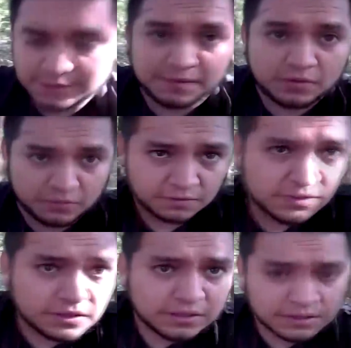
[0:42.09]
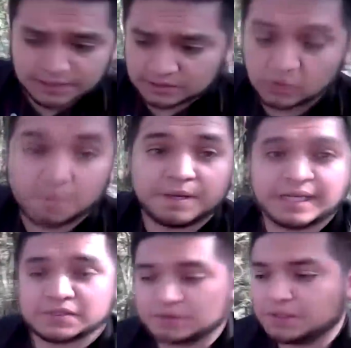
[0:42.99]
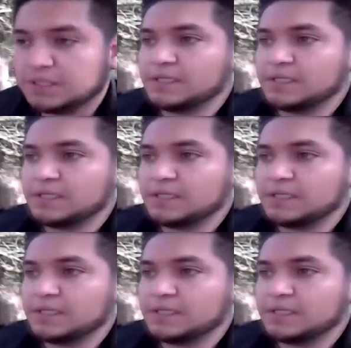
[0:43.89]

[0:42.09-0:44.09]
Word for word: espero disculpen eso.